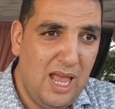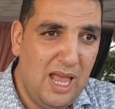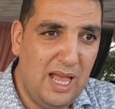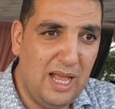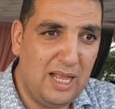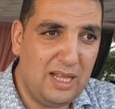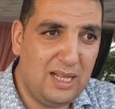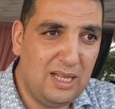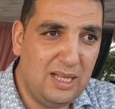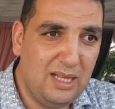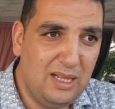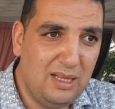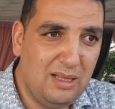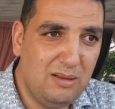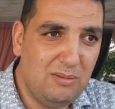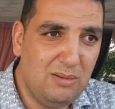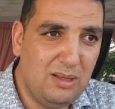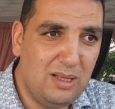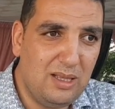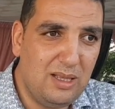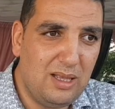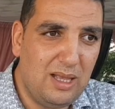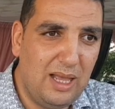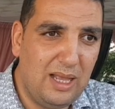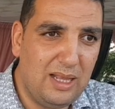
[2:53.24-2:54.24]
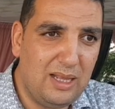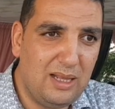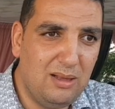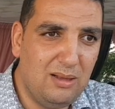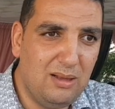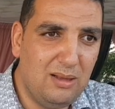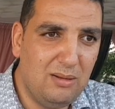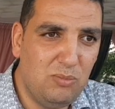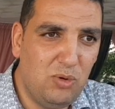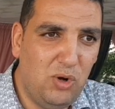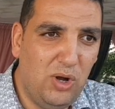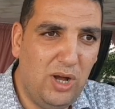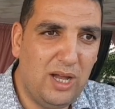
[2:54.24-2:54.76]
هذا هذه
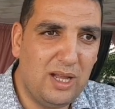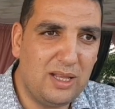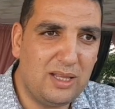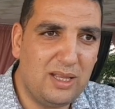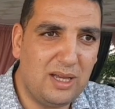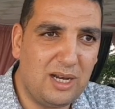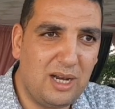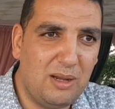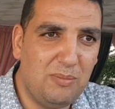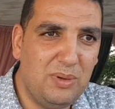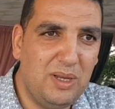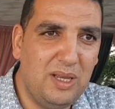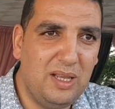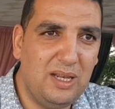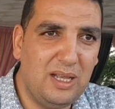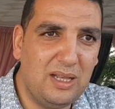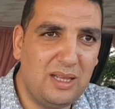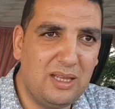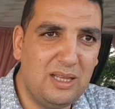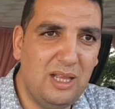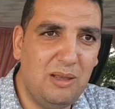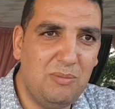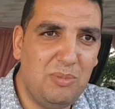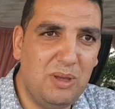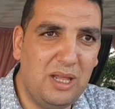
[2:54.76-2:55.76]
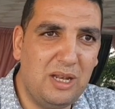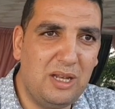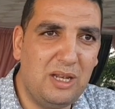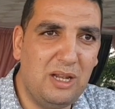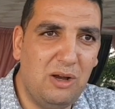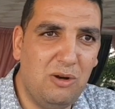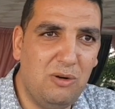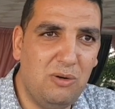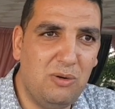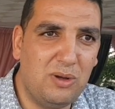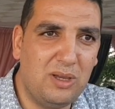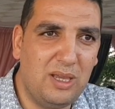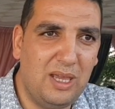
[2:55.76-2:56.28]
المحاضره بينت لنا
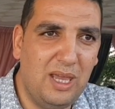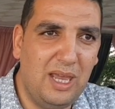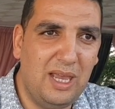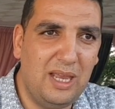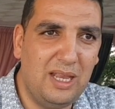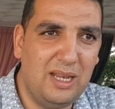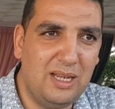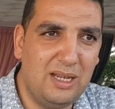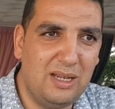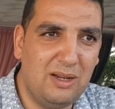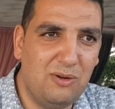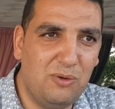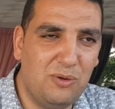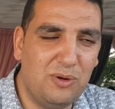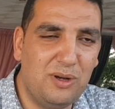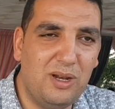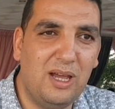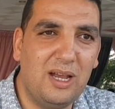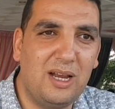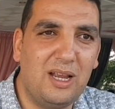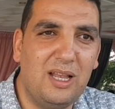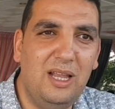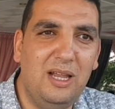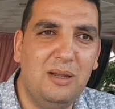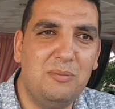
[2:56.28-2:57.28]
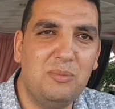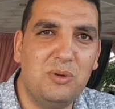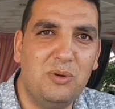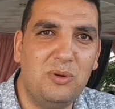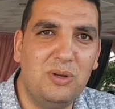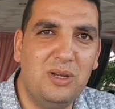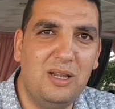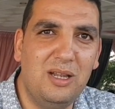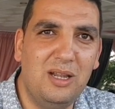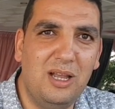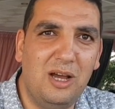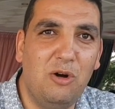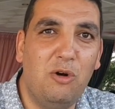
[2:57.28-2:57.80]
بانه كاين هناك الحمد
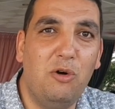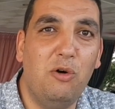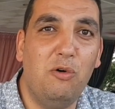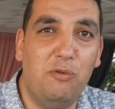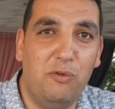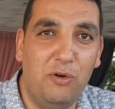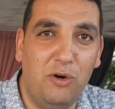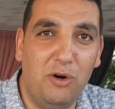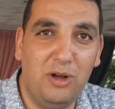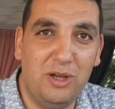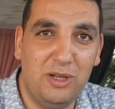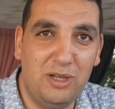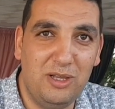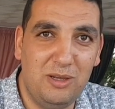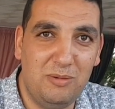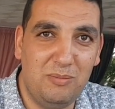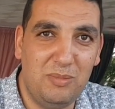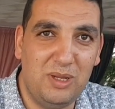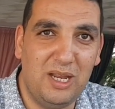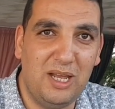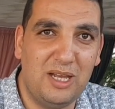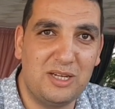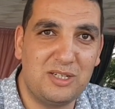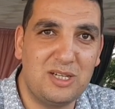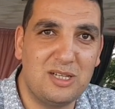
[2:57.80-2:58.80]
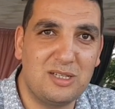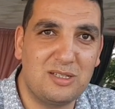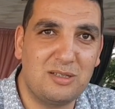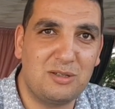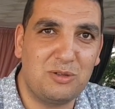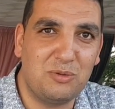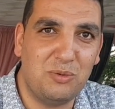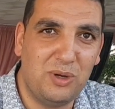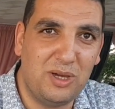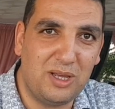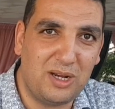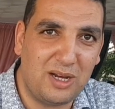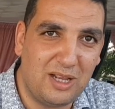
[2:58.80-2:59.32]
لله افق من اجل
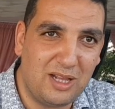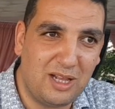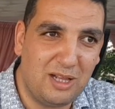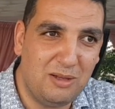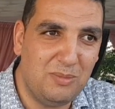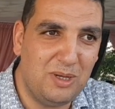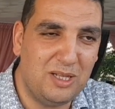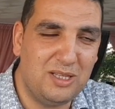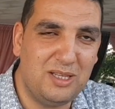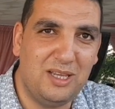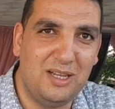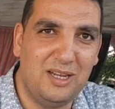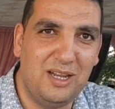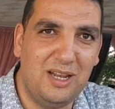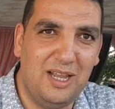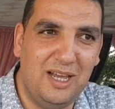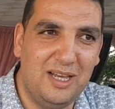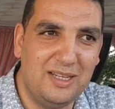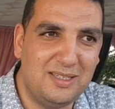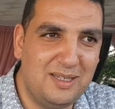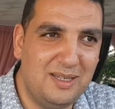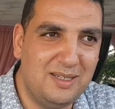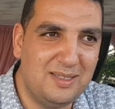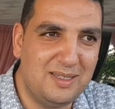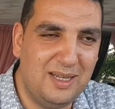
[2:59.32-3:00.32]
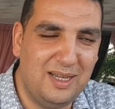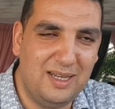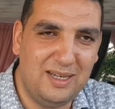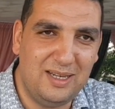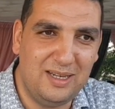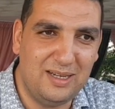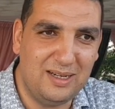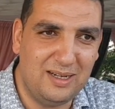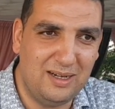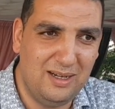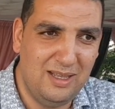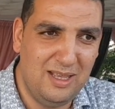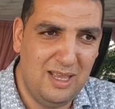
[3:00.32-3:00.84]
تطوير هذه المدينه العزيزه
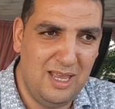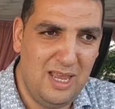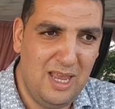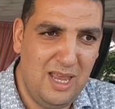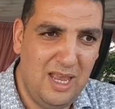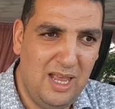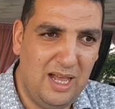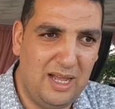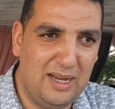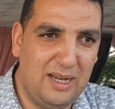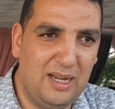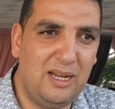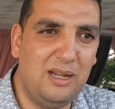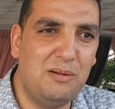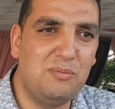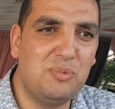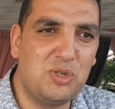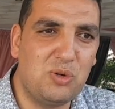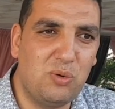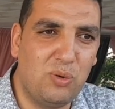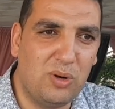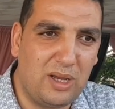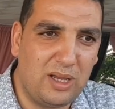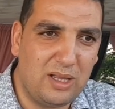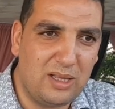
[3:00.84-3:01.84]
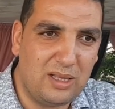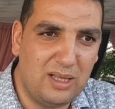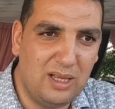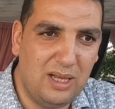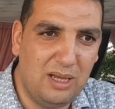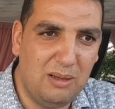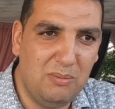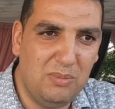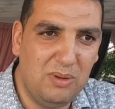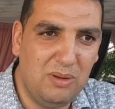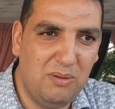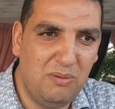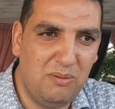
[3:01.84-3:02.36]
علينا اننا نمشيو
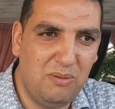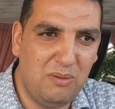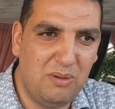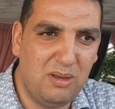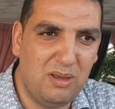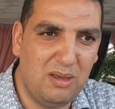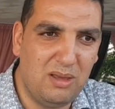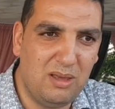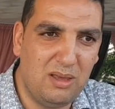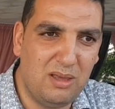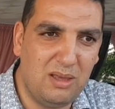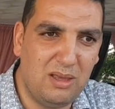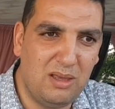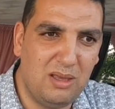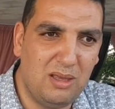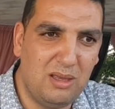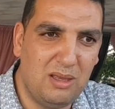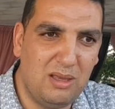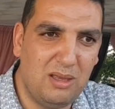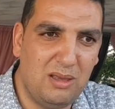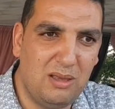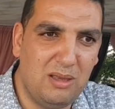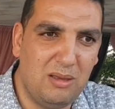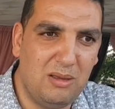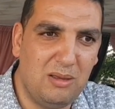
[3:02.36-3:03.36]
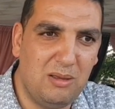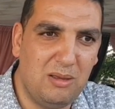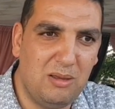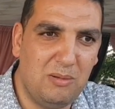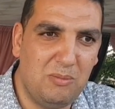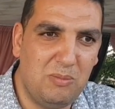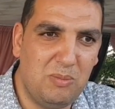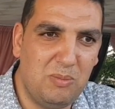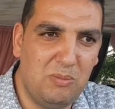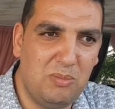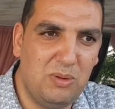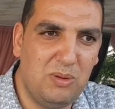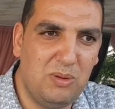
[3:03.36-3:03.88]
لقدام آه،